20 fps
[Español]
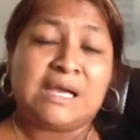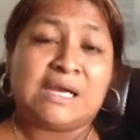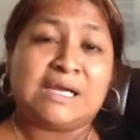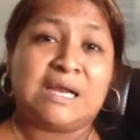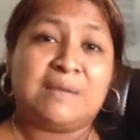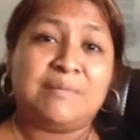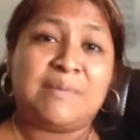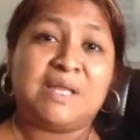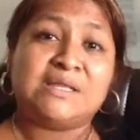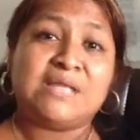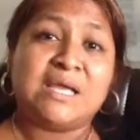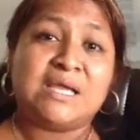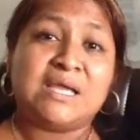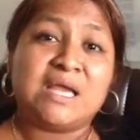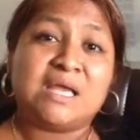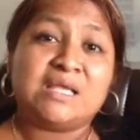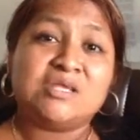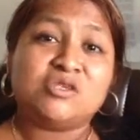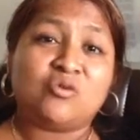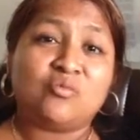Realmente ahí
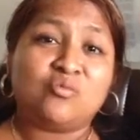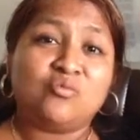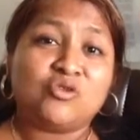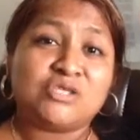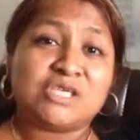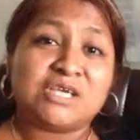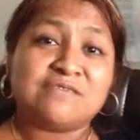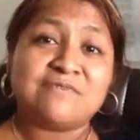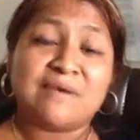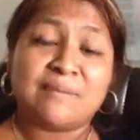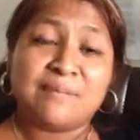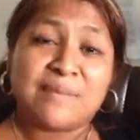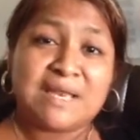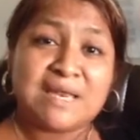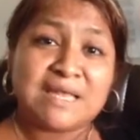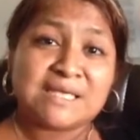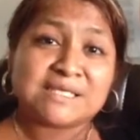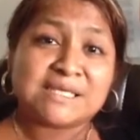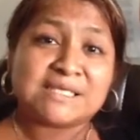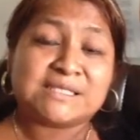hay son muchas
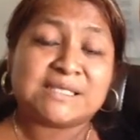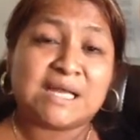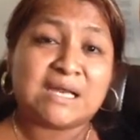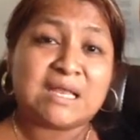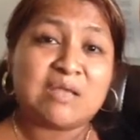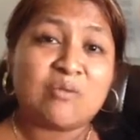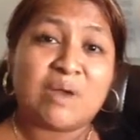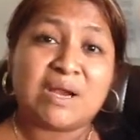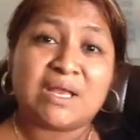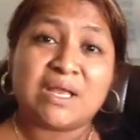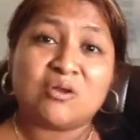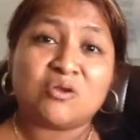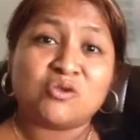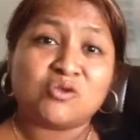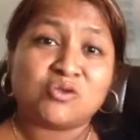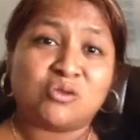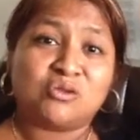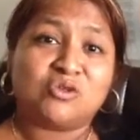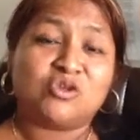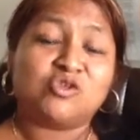familias que están igual que
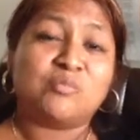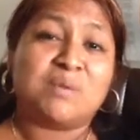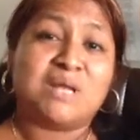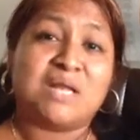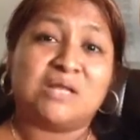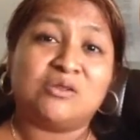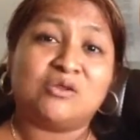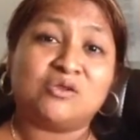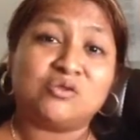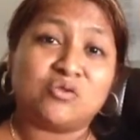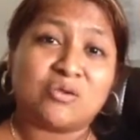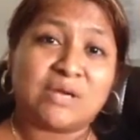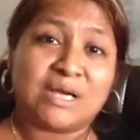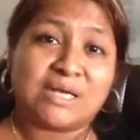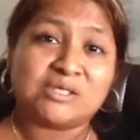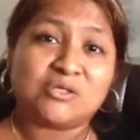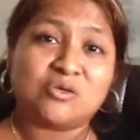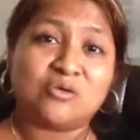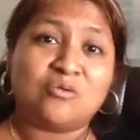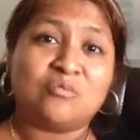nosotros peleando su
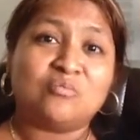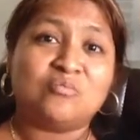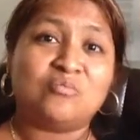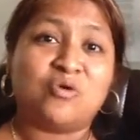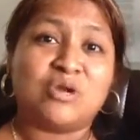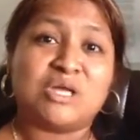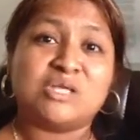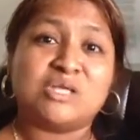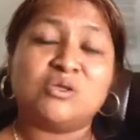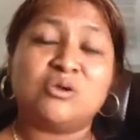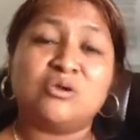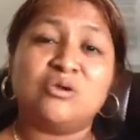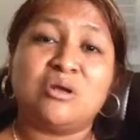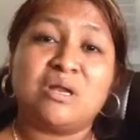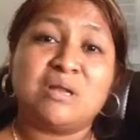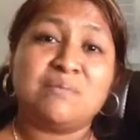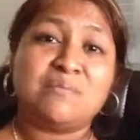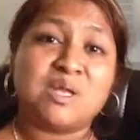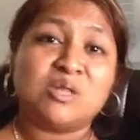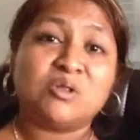caso. Por eso yo
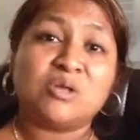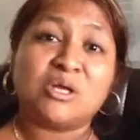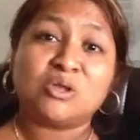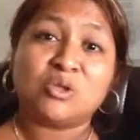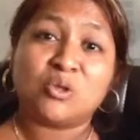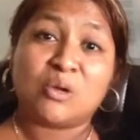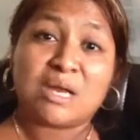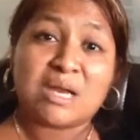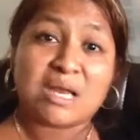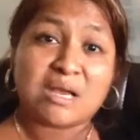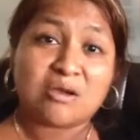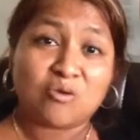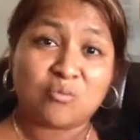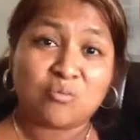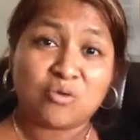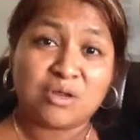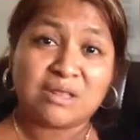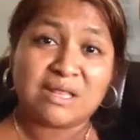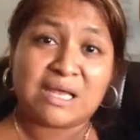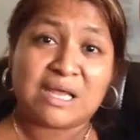le invito a toda la
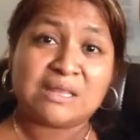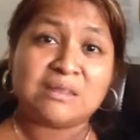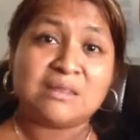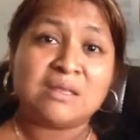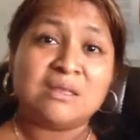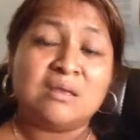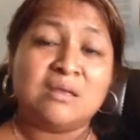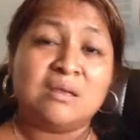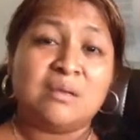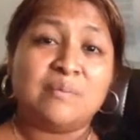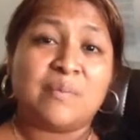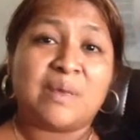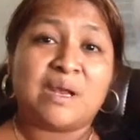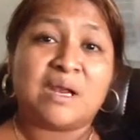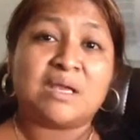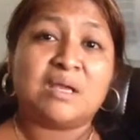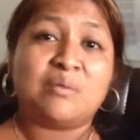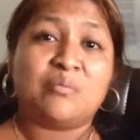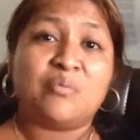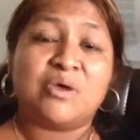comunidad
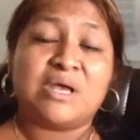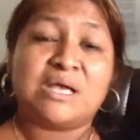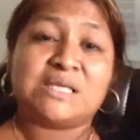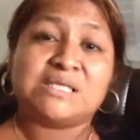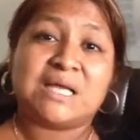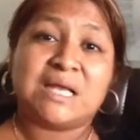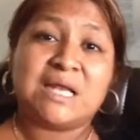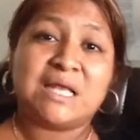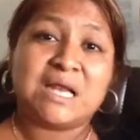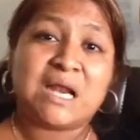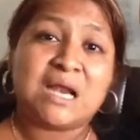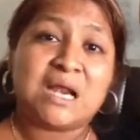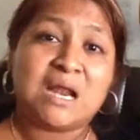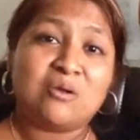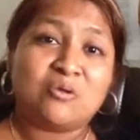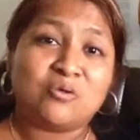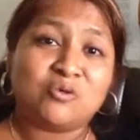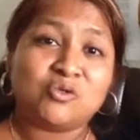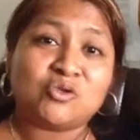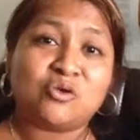para que pueda salir a la
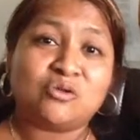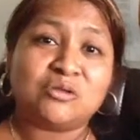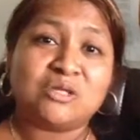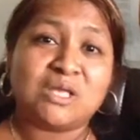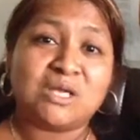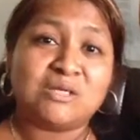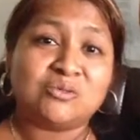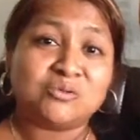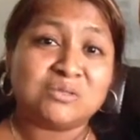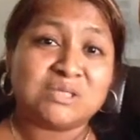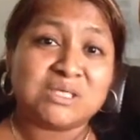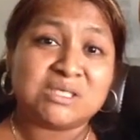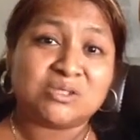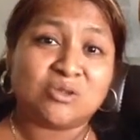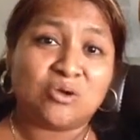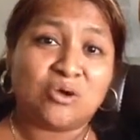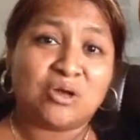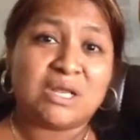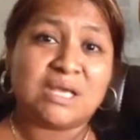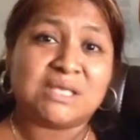luz, contar sus
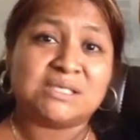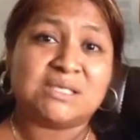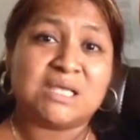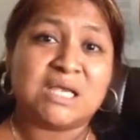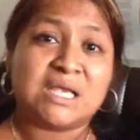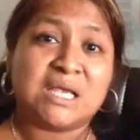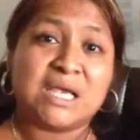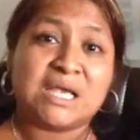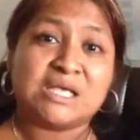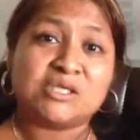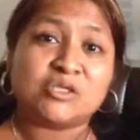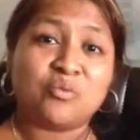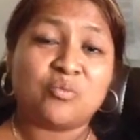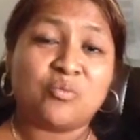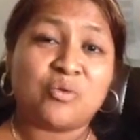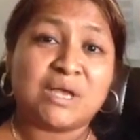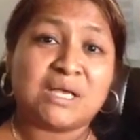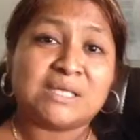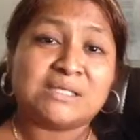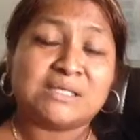historias y que esto
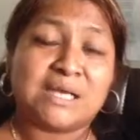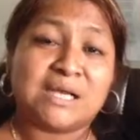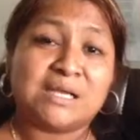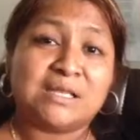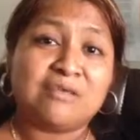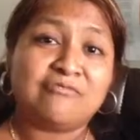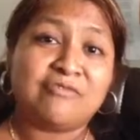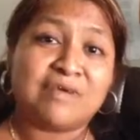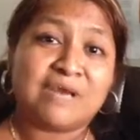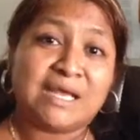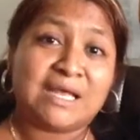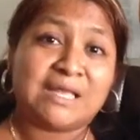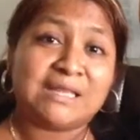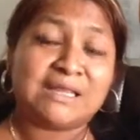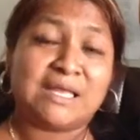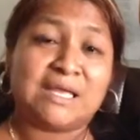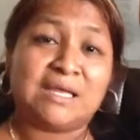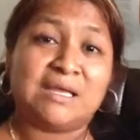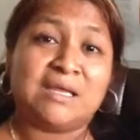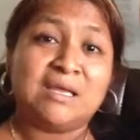pueda ser
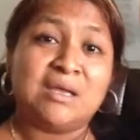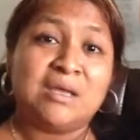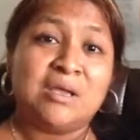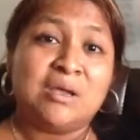diferente.